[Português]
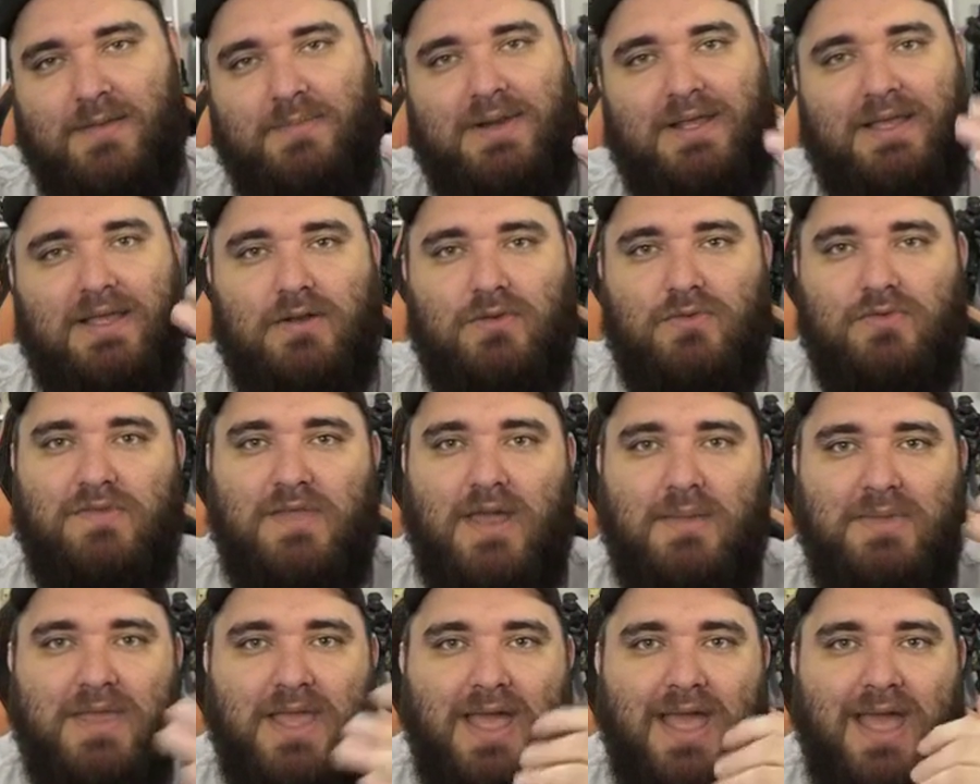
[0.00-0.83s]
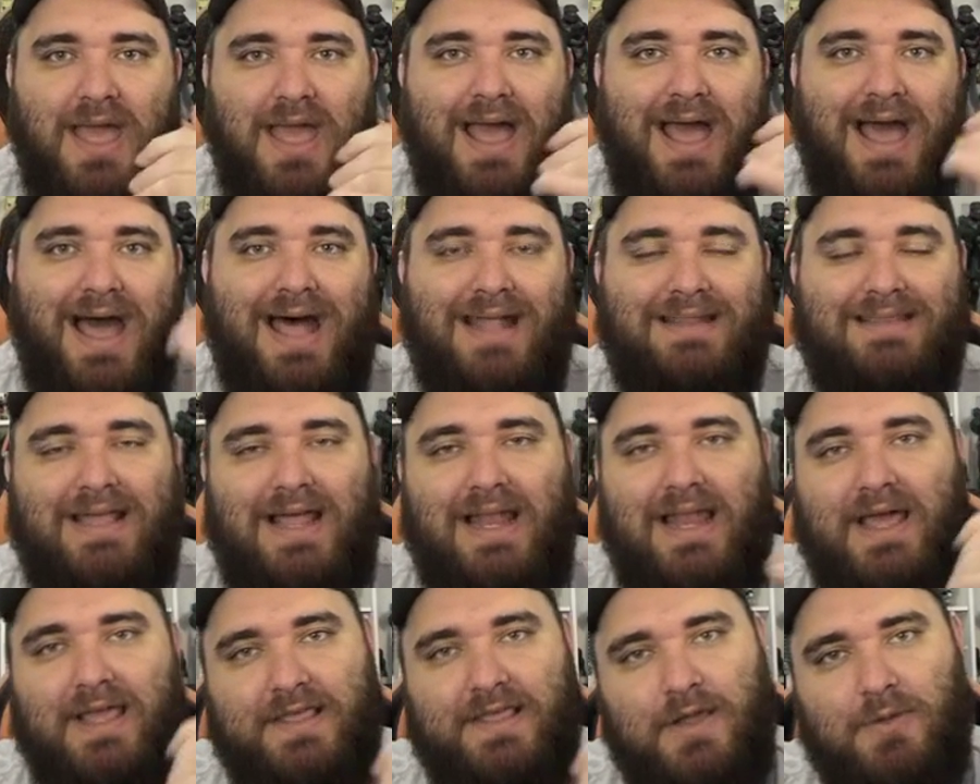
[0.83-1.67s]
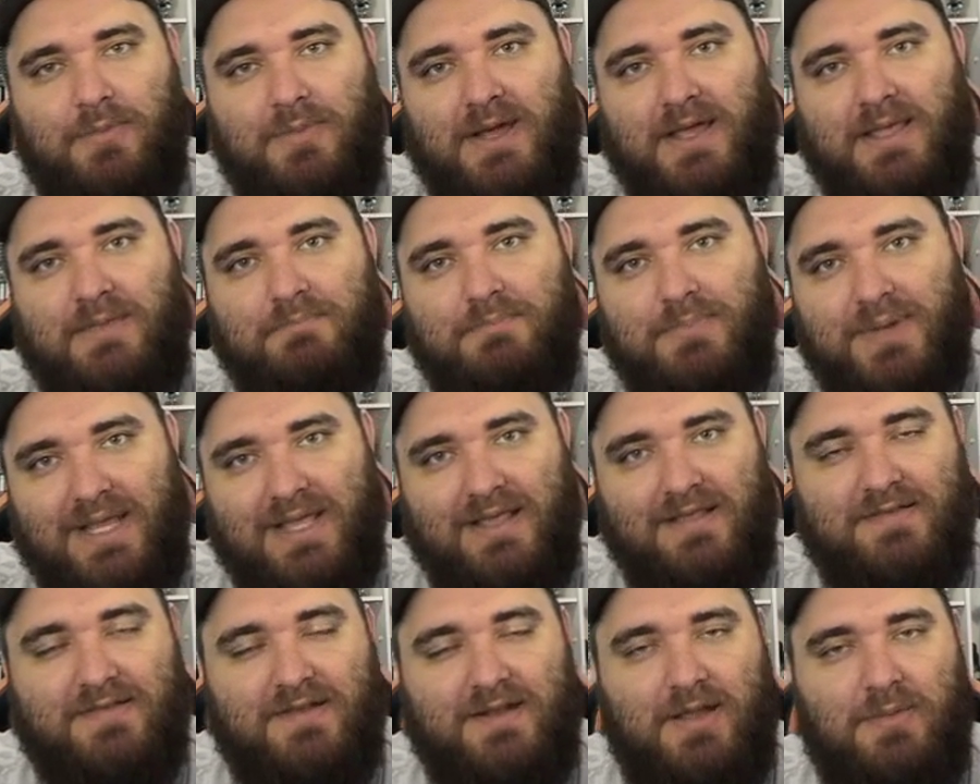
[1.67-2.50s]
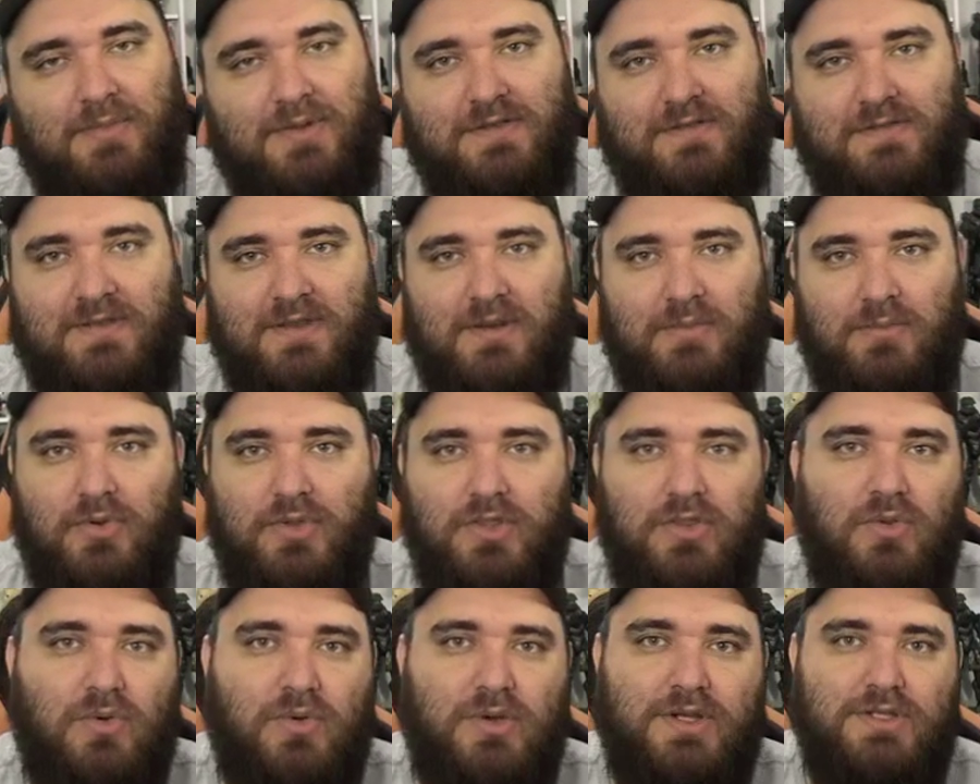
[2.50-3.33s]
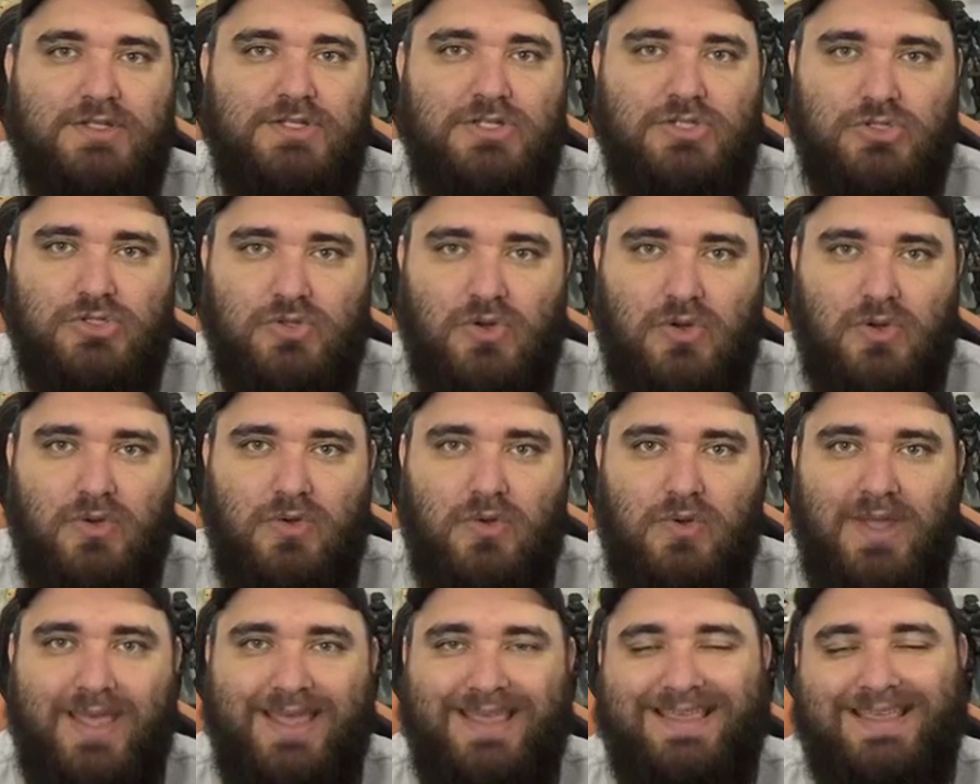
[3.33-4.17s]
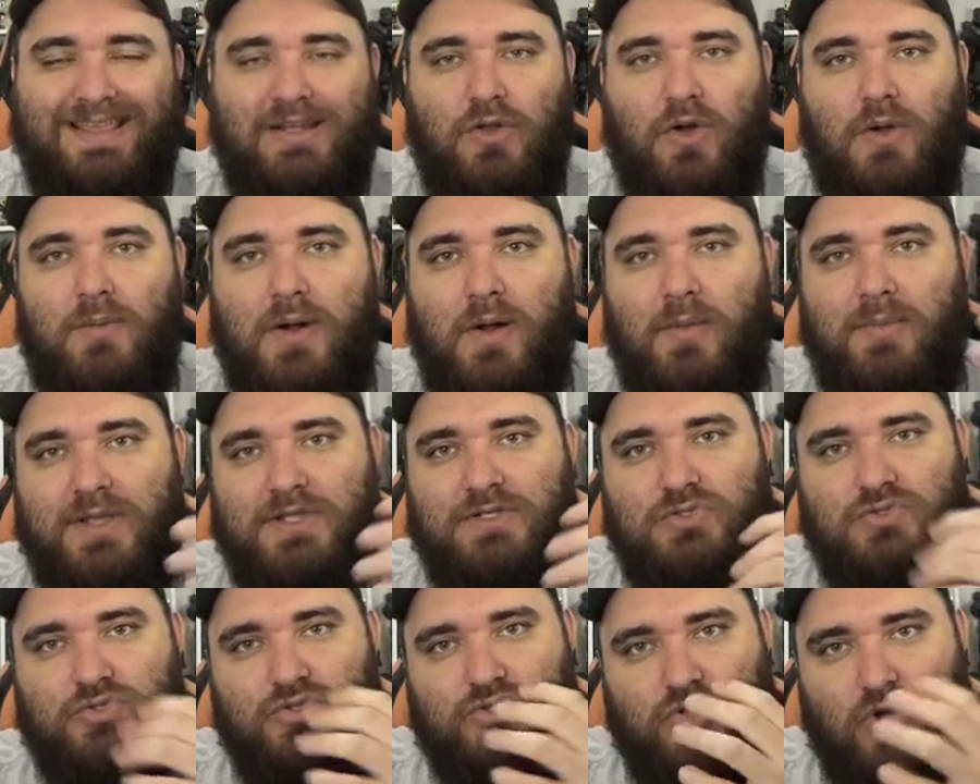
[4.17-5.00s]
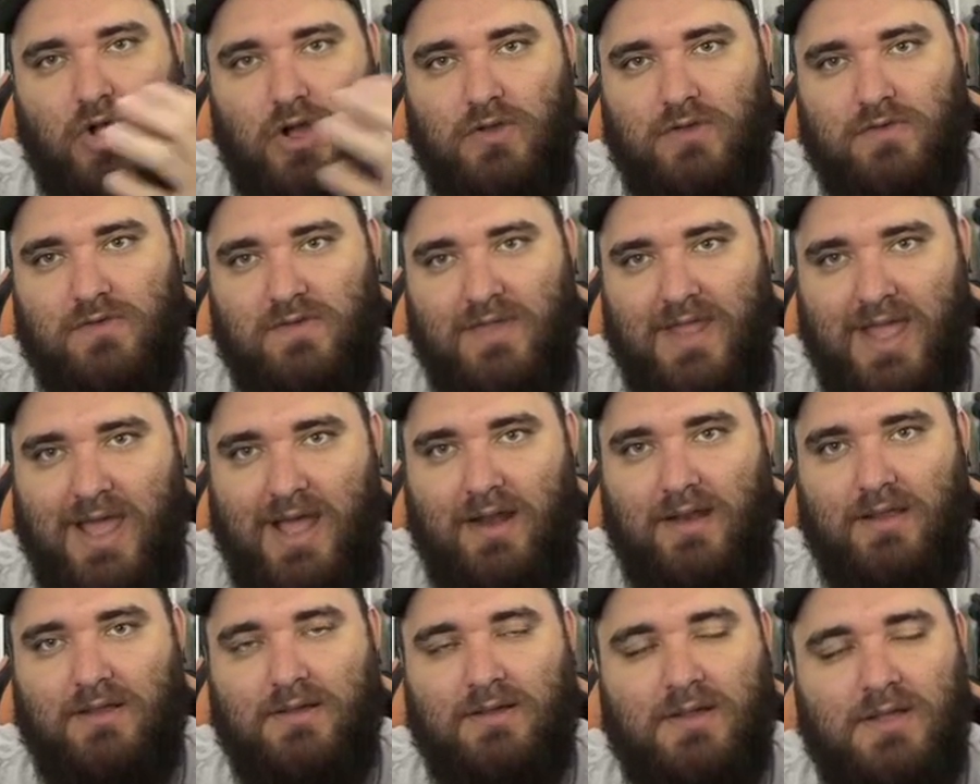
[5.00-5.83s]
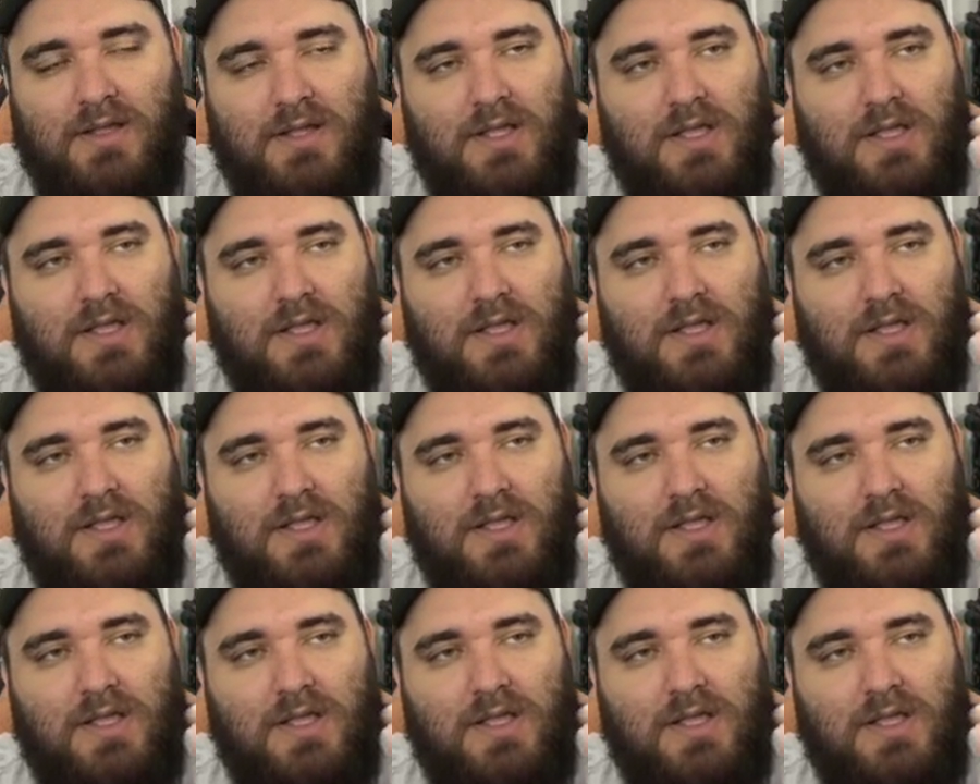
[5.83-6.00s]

Para quem não sabe, Ratalaika é uma empresa, né, uma distribuidora de jogo em que normalmente os jogos dela